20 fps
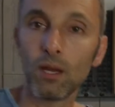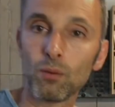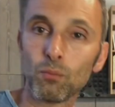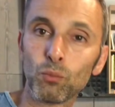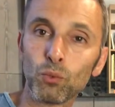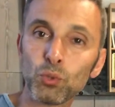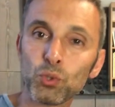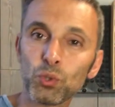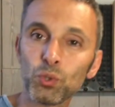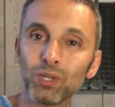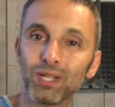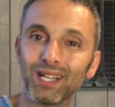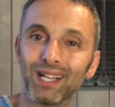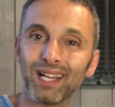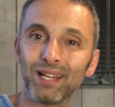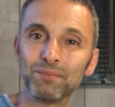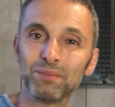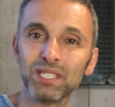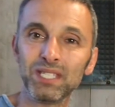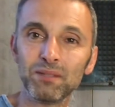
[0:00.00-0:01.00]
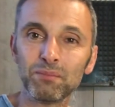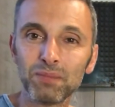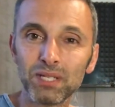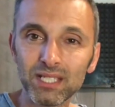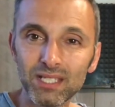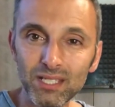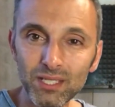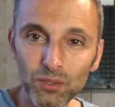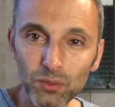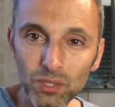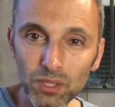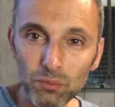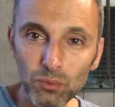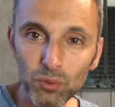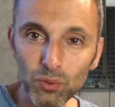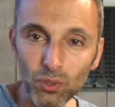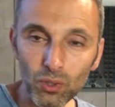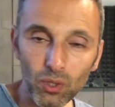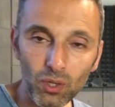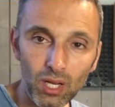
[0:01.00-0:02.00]
Bonjour amis bassistes
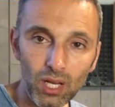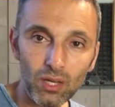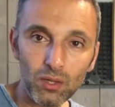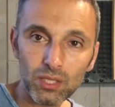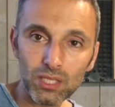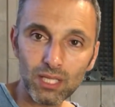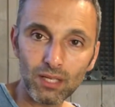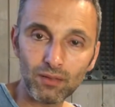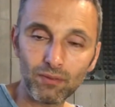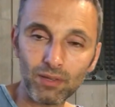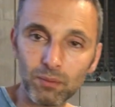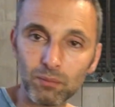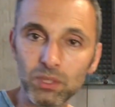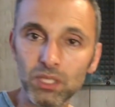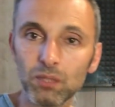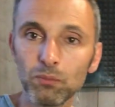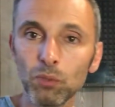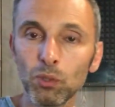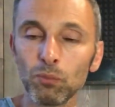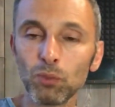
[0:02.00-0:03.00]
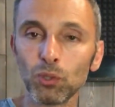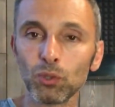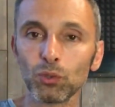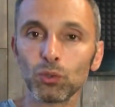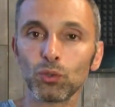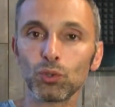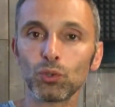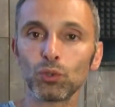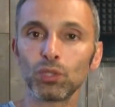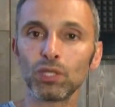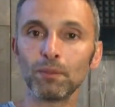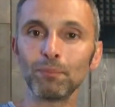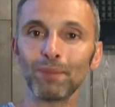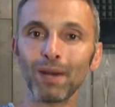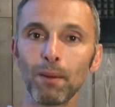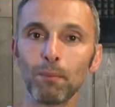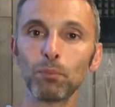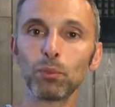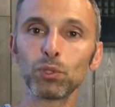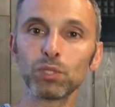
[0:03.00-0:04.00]
débutants, alors ça fait un petit moment que je n'ai pas
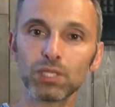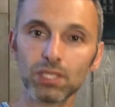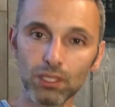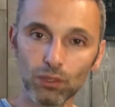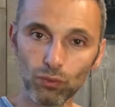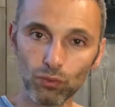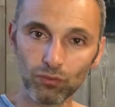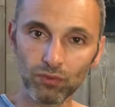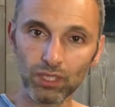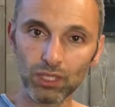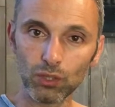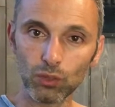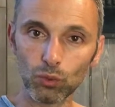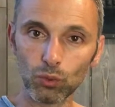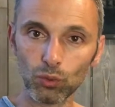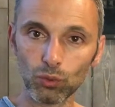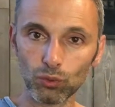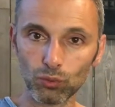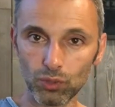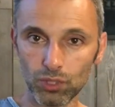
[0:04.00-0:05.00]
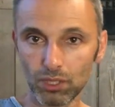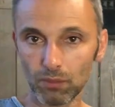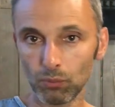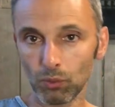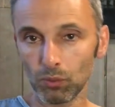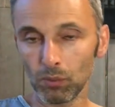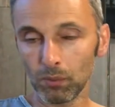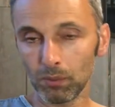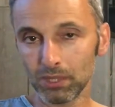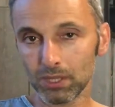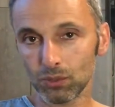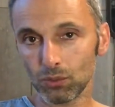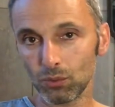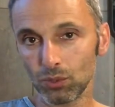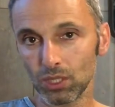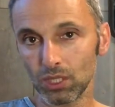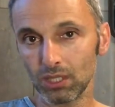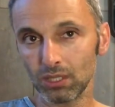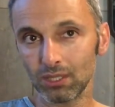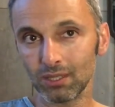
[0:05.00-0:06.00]
posté de vidéo tout simplement parce que
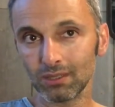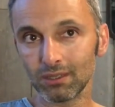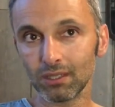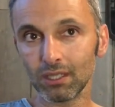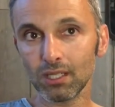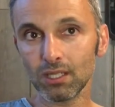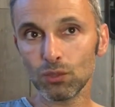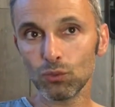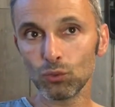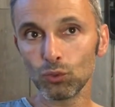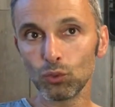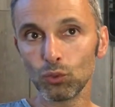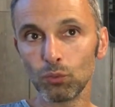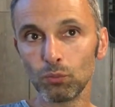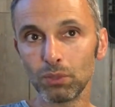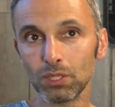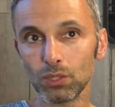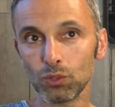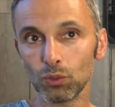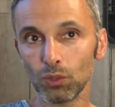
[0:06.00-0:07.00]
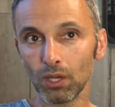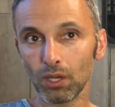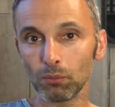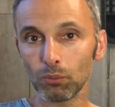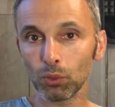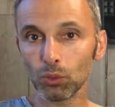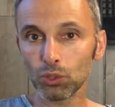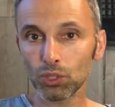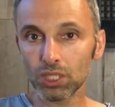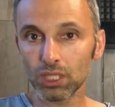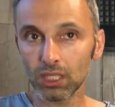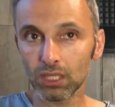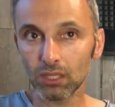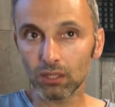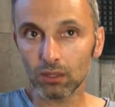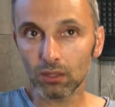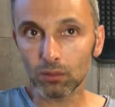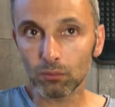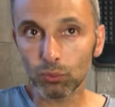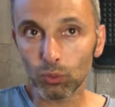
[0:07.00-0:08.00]
j'ai été très occupé sur un projet
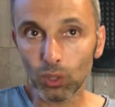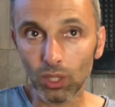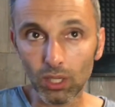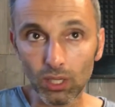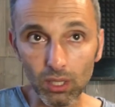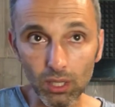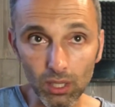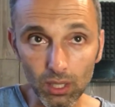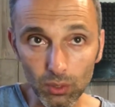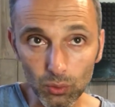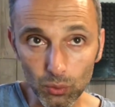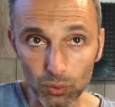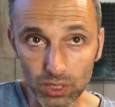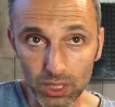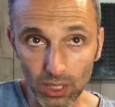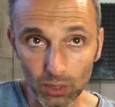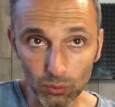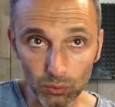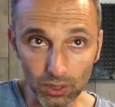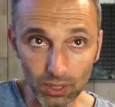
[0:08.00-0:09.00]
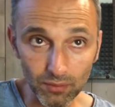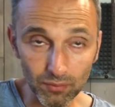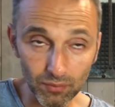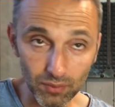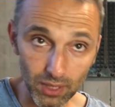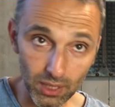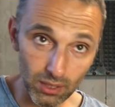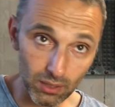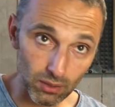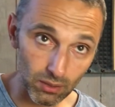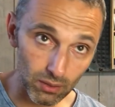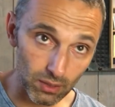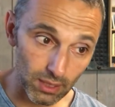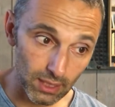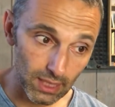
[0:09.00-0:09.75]
euh, pour un, concert qu'on a fait euh,